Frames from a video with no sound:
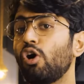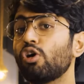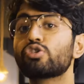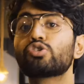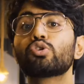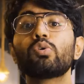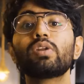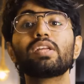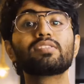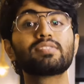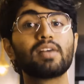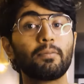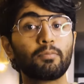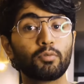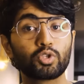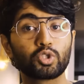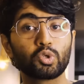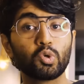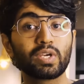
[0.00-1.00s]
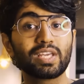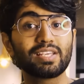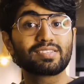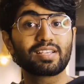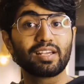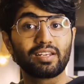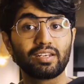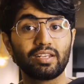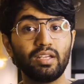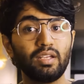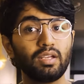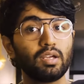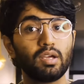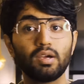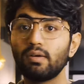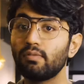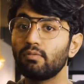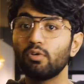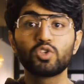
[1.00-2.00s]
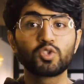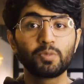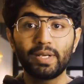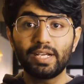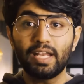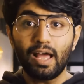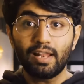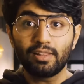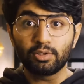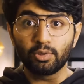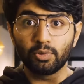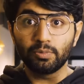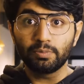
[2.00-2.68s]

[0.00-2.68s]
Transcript: और जो लिंक्स आपको शोकेस करने हैं वो उसमें डाल दो